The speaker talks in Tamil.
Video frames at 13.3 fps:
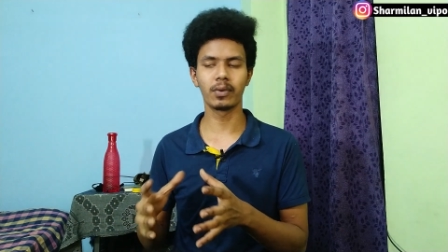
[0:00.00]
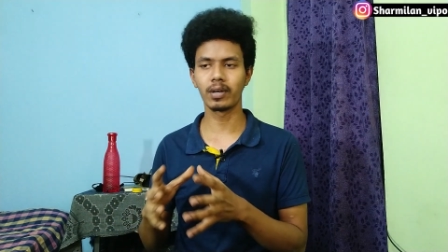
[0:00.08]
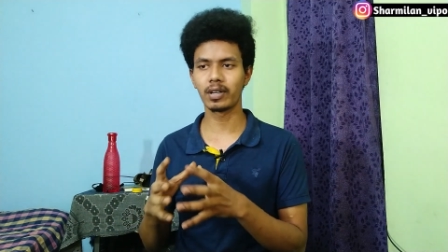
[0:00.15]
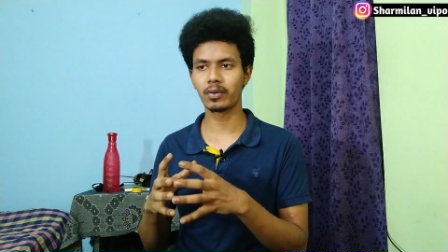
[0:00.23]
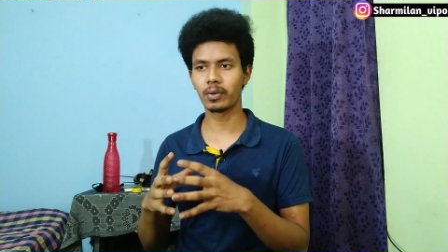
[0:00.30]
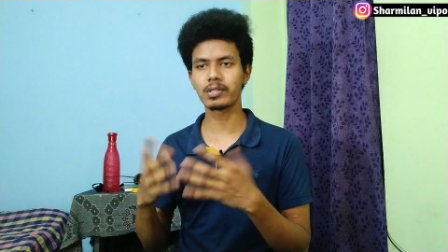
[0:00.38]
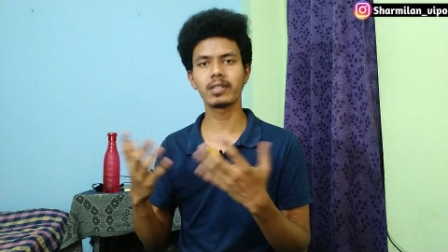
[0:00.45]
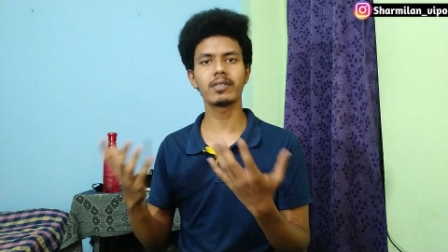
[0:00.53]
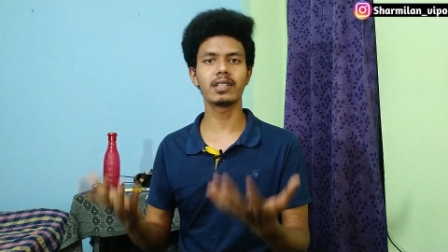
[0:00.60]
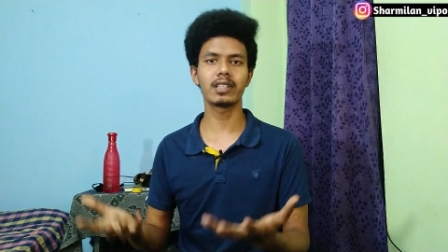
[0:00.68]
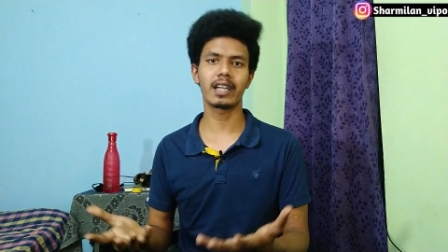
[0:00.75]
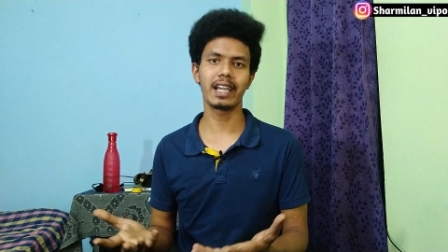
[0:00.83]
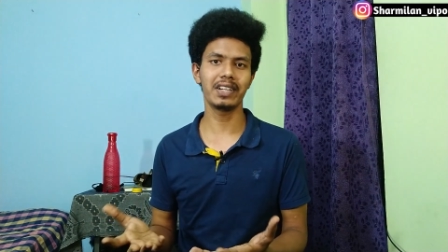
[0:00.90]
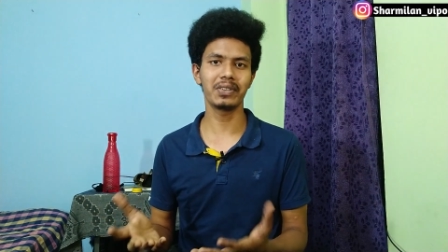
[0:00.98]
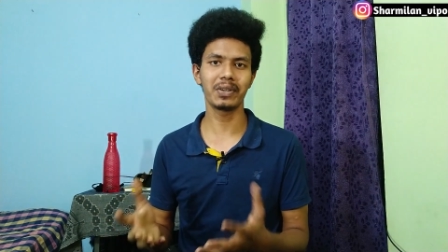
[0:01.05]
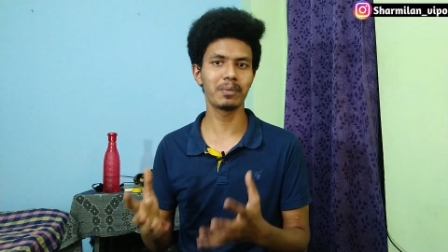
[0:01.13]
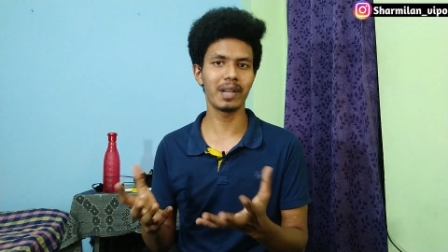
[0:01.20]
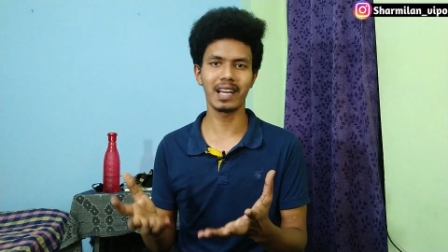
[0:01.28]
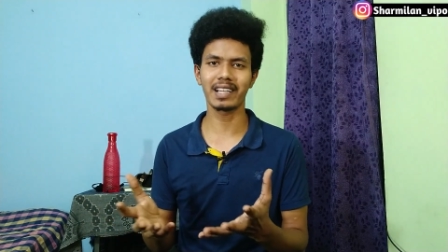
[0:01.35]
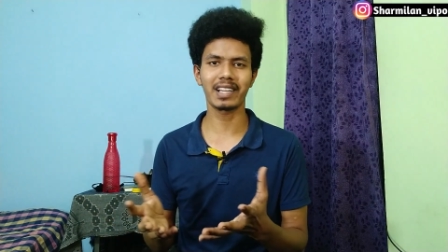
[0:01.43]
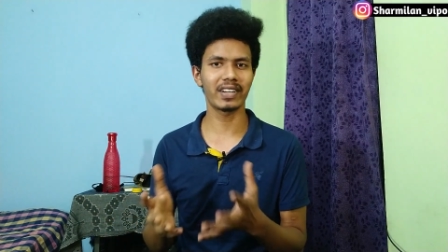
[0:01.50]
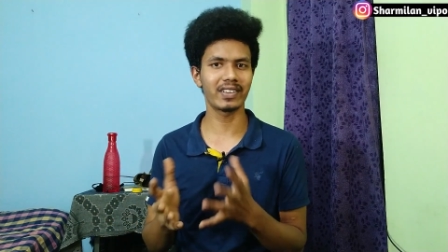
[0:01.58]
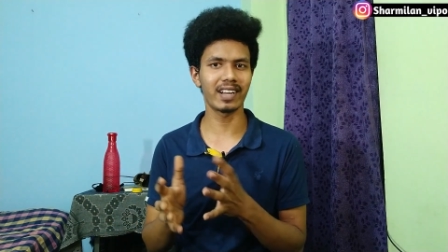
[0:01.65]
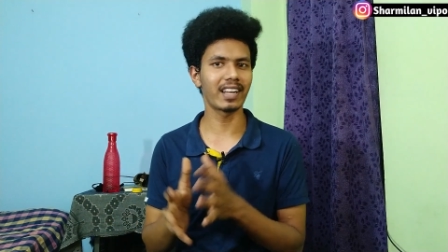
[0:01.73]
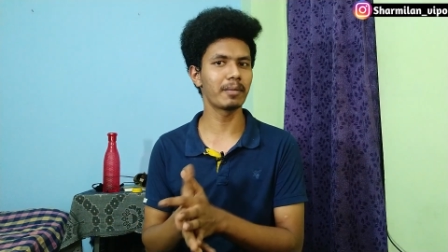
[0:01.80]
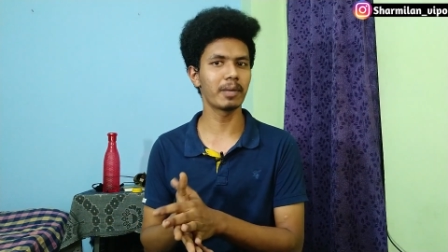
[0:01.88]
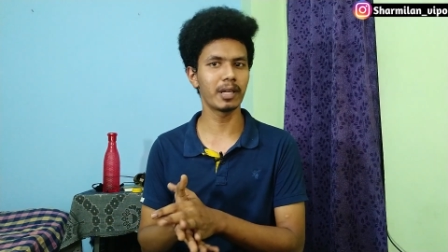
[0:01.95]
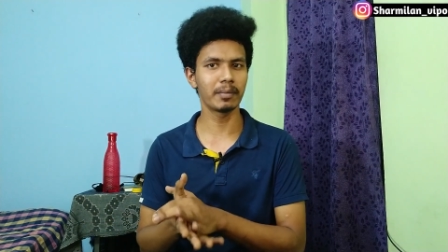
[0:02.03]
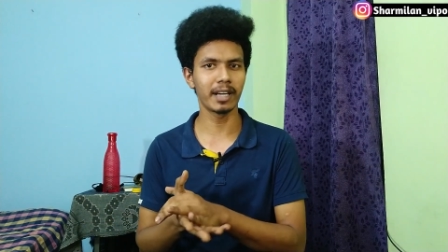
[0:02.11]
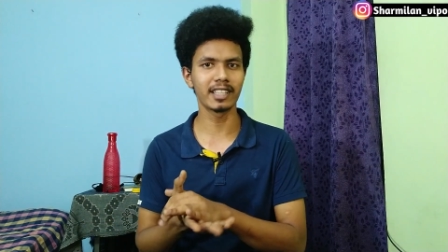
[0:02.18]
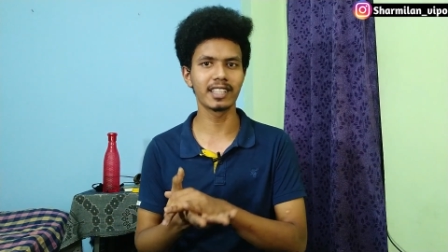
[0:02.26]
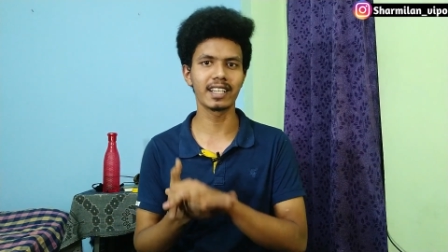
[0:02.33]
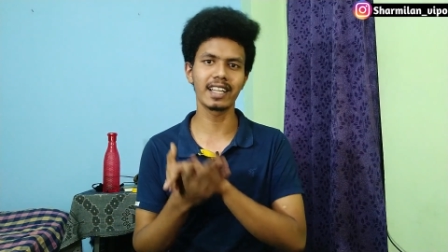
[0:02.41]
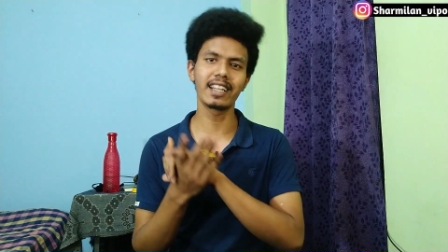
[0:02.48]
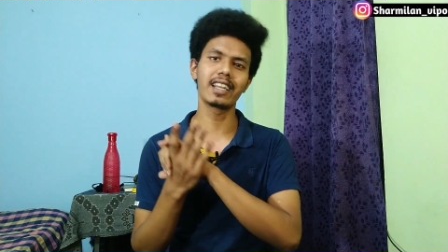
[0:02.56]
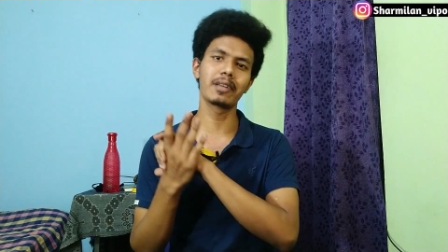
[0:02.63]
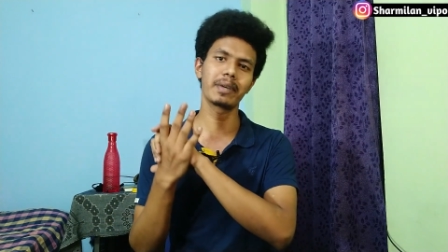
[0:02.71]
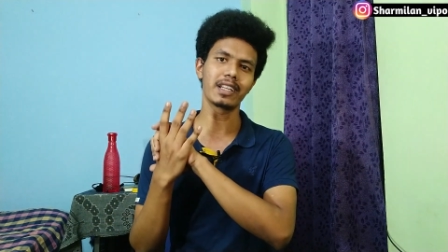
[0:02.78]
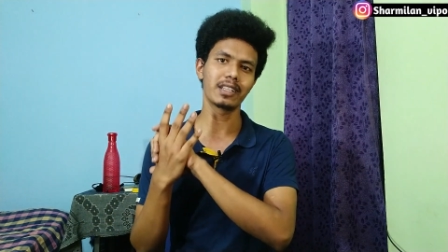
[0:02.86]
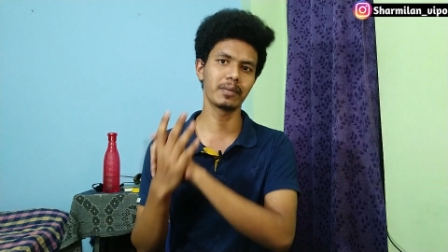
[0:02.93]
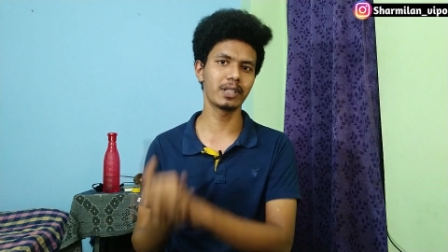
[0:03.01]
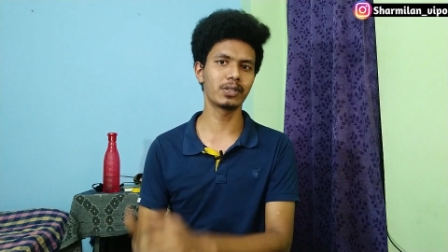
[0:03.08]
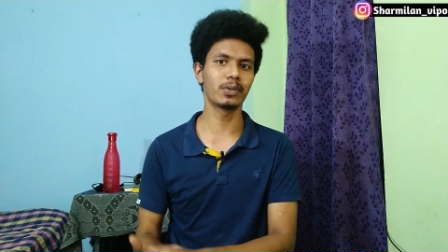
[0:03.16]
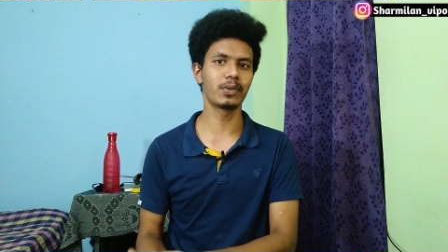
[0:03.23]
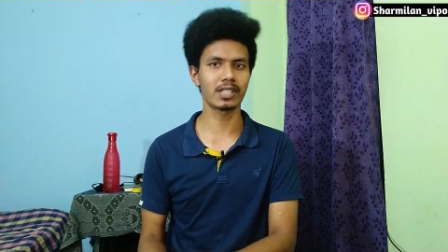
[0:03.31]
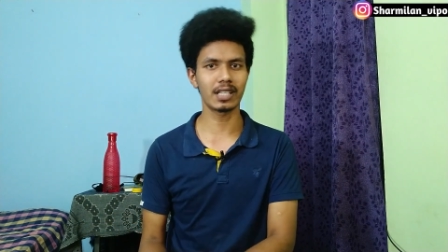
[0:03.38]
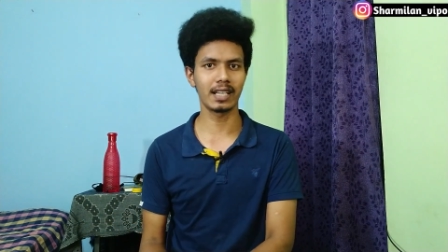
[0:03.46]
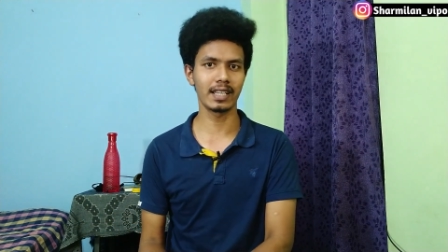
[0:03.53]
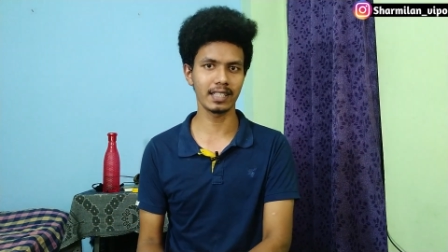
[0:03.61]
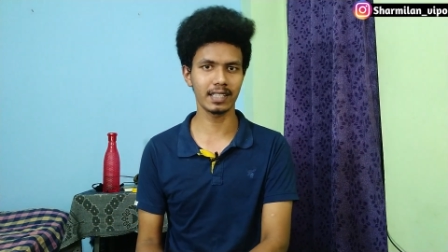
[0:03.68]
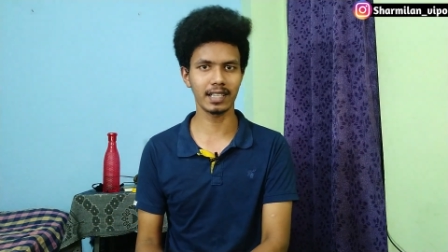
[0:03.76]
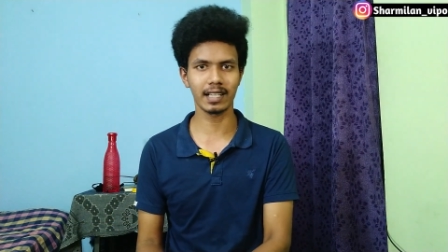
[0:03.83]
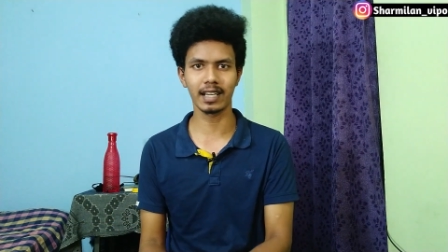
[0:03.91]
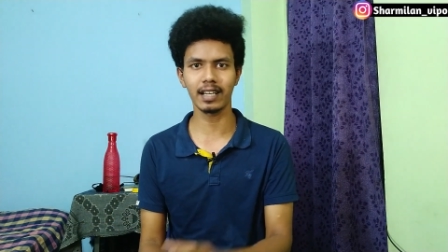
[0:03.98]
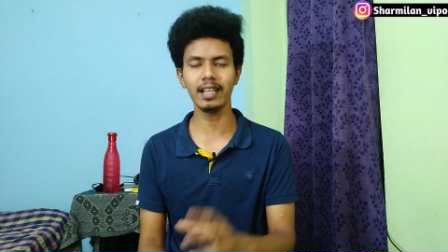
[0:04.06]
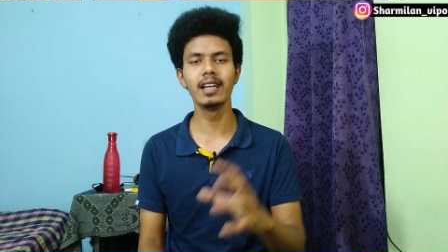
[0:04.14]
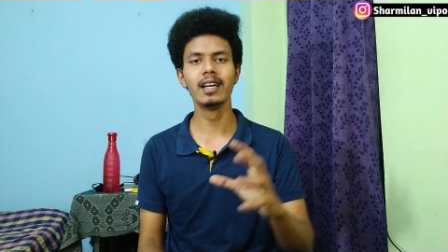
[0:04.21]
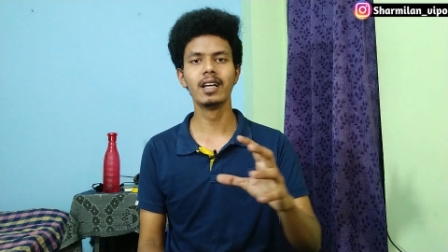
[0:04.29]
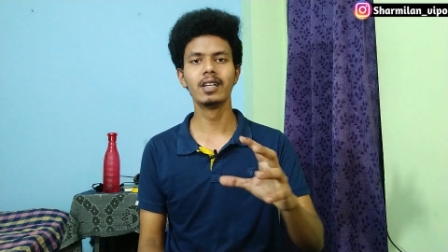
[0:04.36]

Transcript: உங்களுக்கு கொஷின் வந்து கேட்டோடனே பிளாங்க் ஆயிரும் நிறைய பேர் பார்த்துருக்கேன் நிறைய பேர் அந்த மாதிரி சுச்சுவேஷன்ல இருந்திருக்காங்க